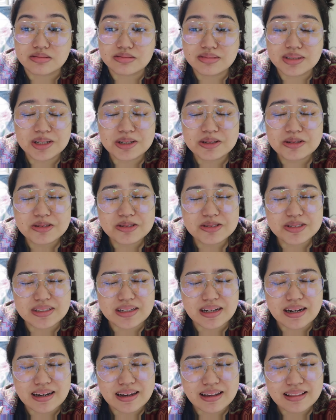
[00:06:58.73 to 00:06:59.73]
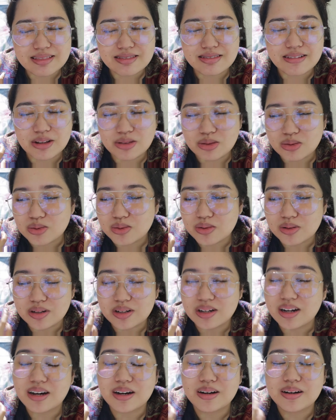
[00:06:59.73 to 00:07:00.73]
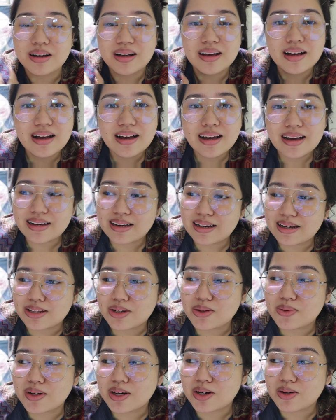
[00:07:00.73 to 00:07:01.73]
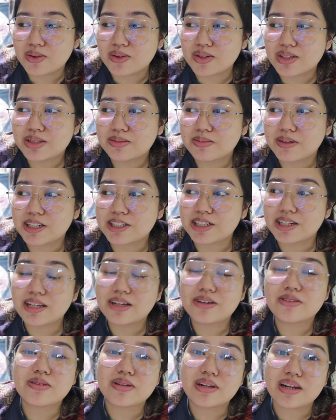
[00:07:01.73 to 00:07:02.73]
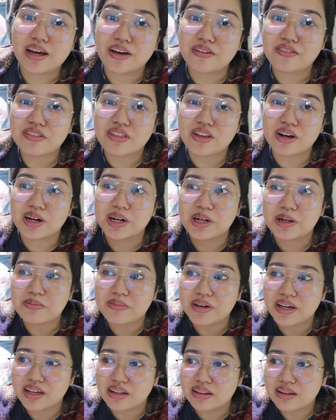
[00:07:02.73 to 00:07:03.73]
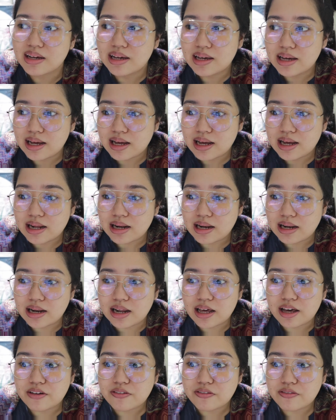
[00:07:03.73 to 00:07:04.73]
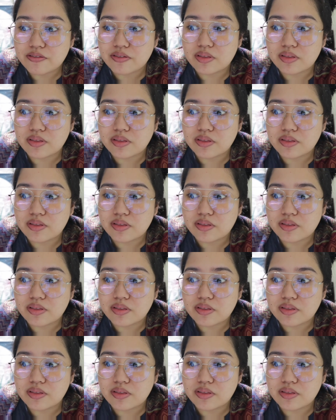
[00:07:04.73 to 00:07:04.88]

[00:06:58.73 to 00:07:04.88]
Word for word: Ganun yung sakit ng, ng katawan ko, especially yung left arm and left